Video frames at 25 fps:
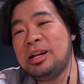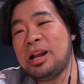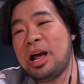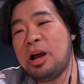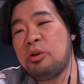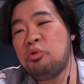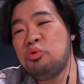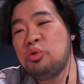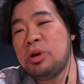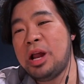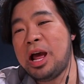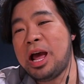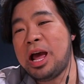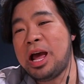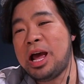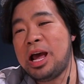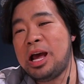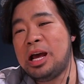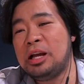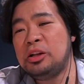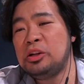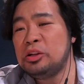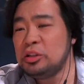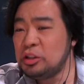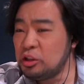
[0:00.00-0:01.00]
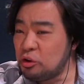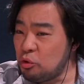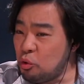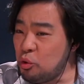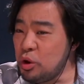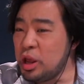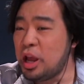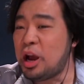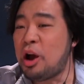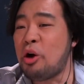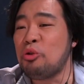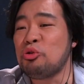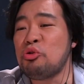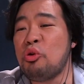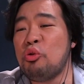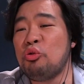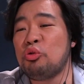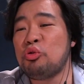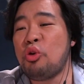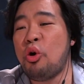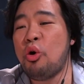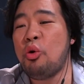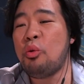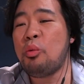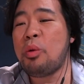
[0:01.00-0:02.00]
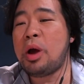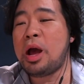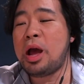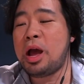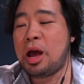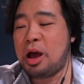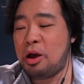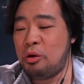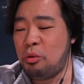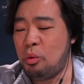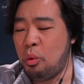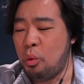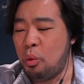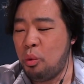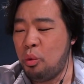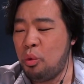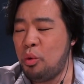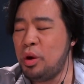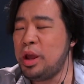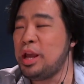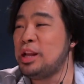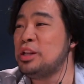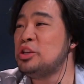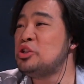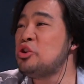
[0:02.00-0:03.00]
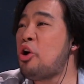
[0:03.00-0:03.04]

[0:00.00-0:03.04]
ดนะคุณนา แล้วจะคุยกับเขาตรงๆว่าอ้าวโหเห็น